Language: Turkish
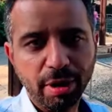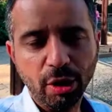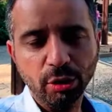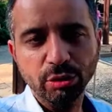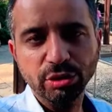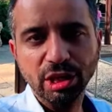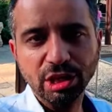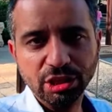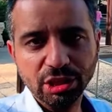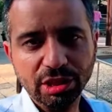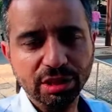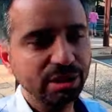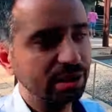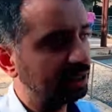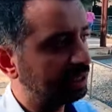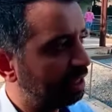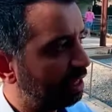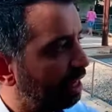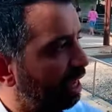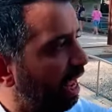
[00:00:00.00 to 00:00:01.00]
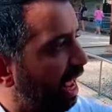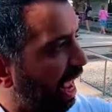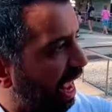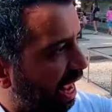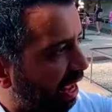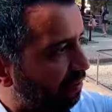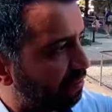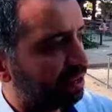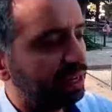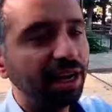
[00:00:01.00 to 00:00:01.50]
Paul'un yaşadığı
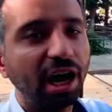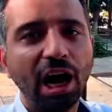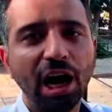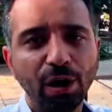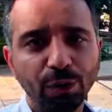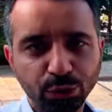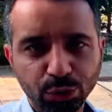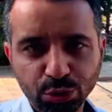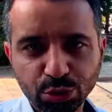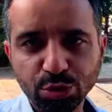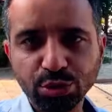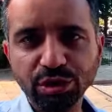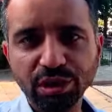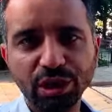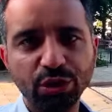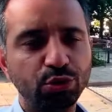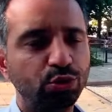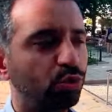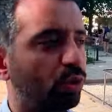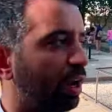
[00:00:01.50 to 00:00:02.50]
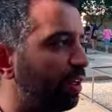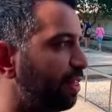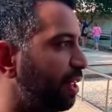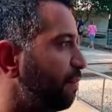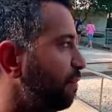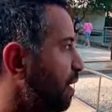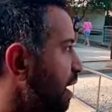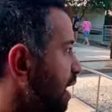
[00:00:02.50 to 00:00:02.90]
evin avlusundayız şu anda